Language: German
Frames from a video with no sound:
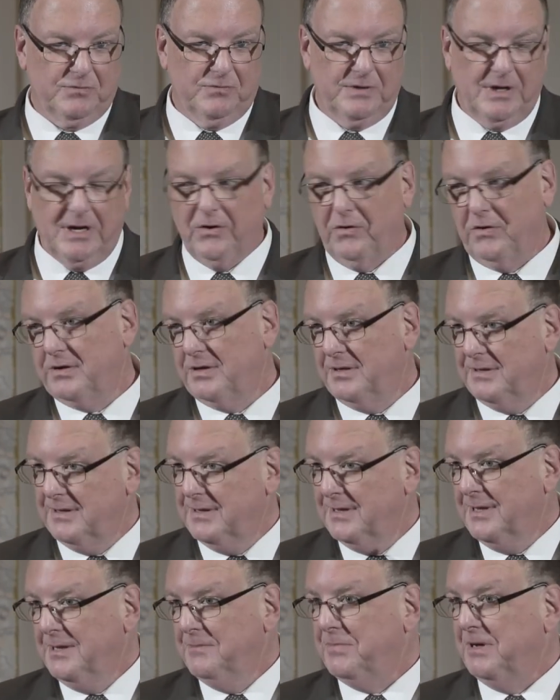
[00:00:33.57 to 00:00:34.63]
Und auch
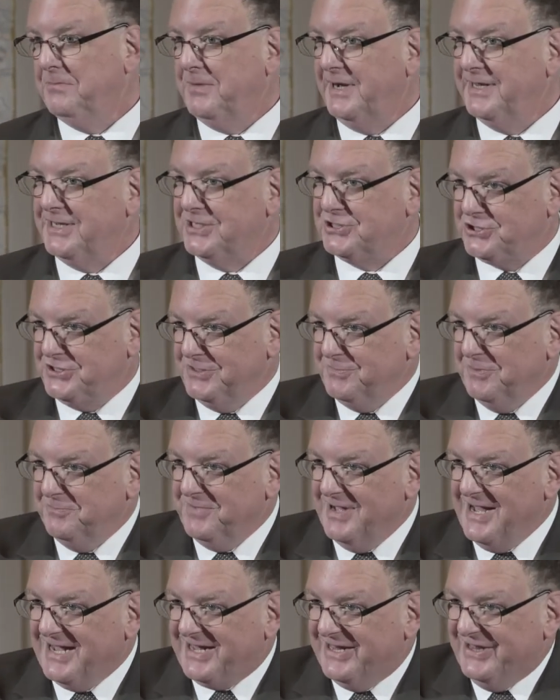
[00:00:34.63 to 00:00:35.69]
bei meiner Stimme
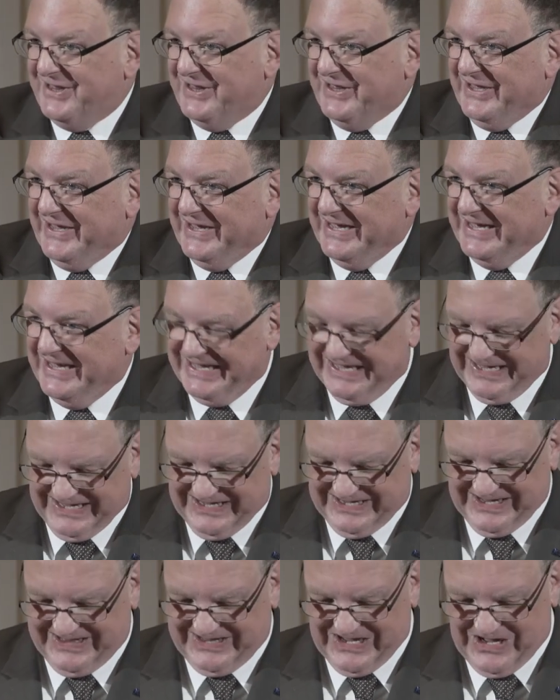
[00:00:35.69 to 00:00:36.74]
merken Sie,
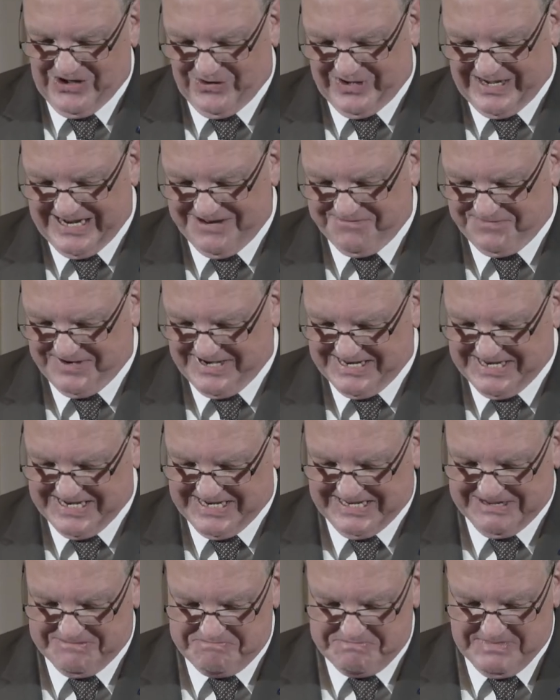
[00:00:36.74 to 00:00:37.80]
dass sie auch ein
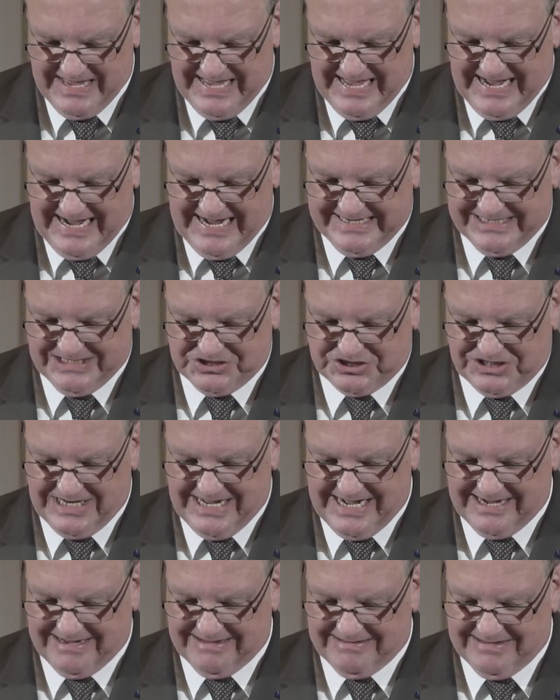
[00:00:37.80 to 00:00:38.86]
wenig
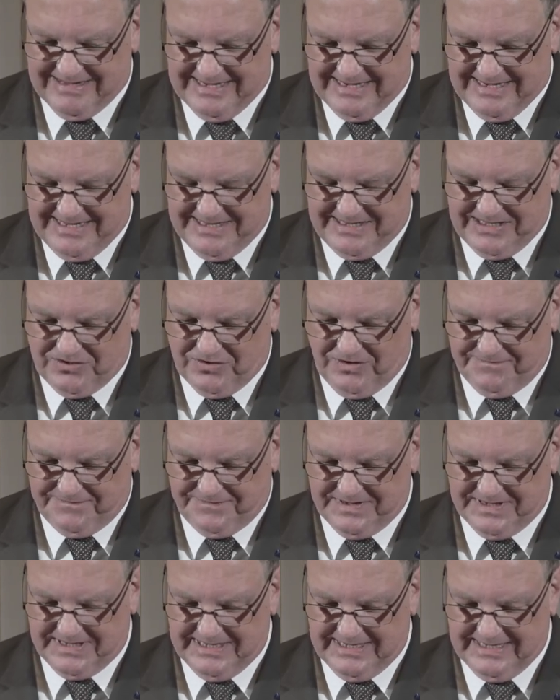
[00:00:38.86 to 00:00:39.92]
angeschlagen ist. Ich
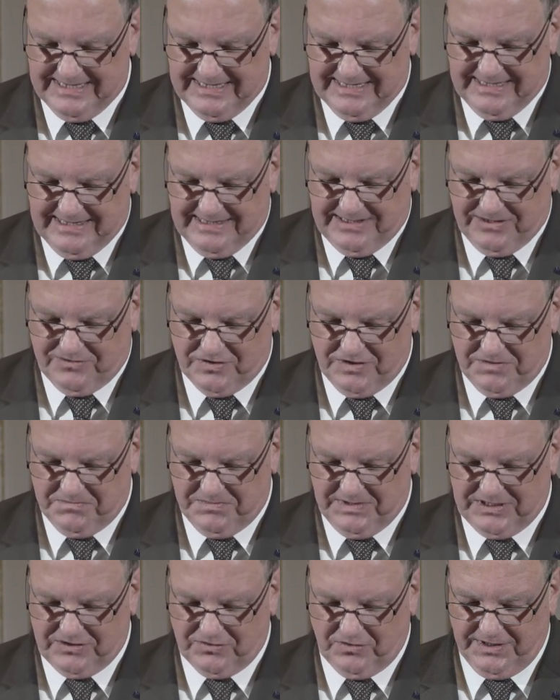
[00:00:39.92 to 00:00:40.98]
hoffe, Sie können
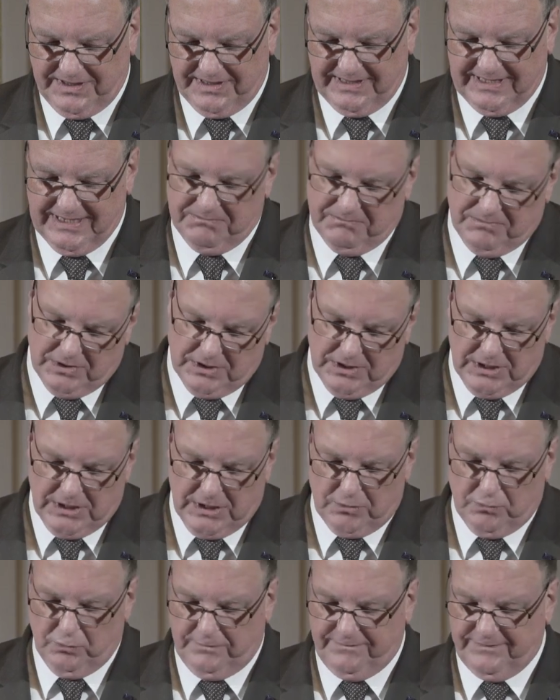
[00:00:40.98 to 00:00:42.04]
mich trotzdem
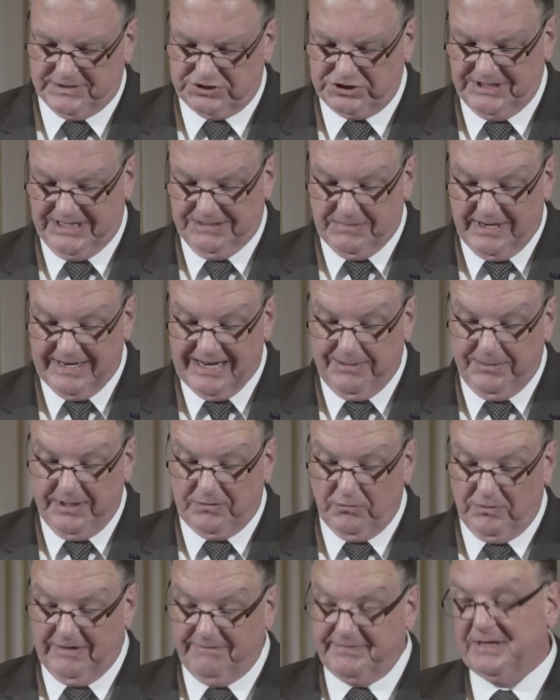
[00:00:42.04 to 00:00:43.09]
gut verstehen. Mein Name ist
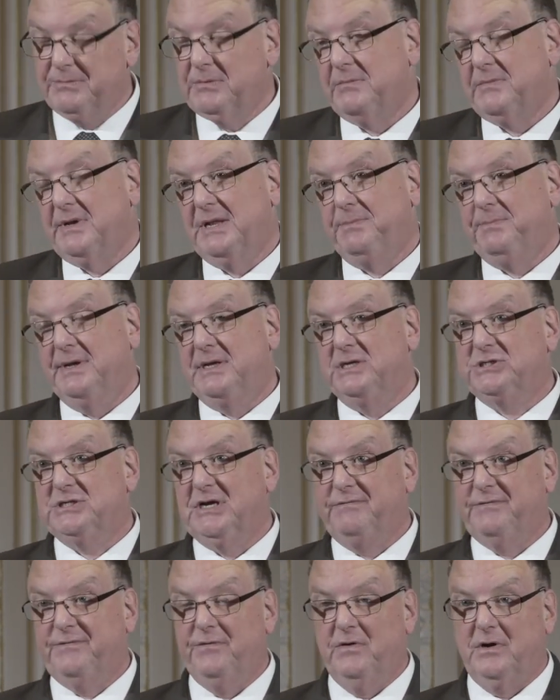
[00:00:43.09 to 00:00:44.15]
Olaf Zimmermann, ich bin
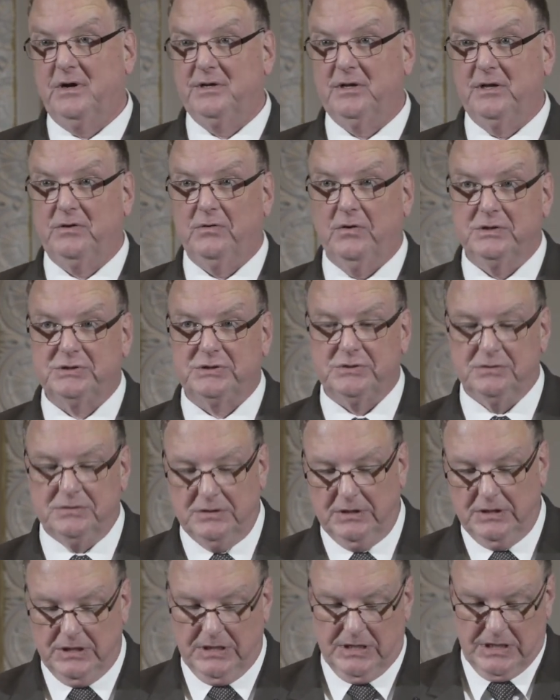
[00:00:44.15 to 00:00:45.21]
Geschäftsführer des Deutschen
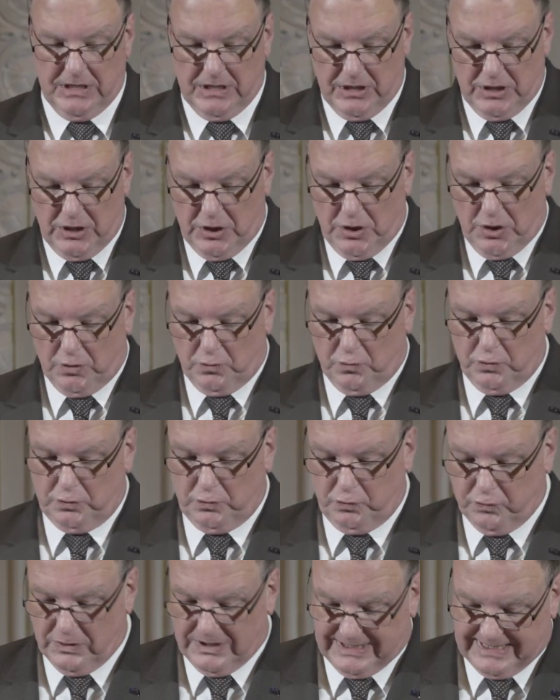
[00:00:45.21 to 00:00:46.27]

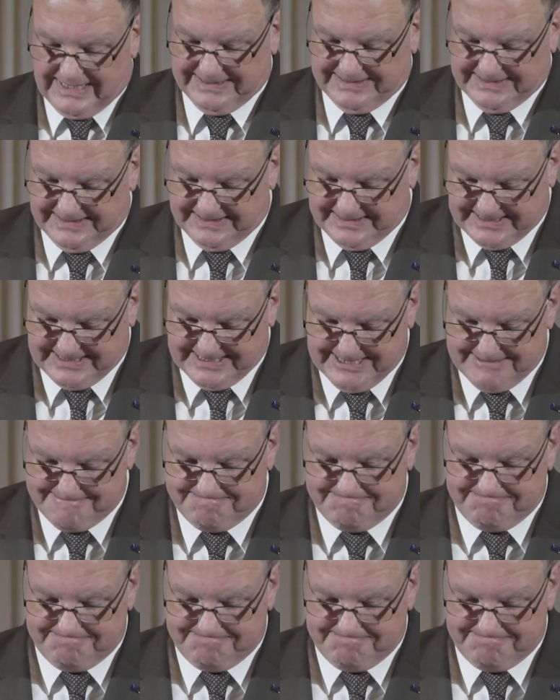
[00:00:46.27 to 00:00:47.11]
Kulturrates.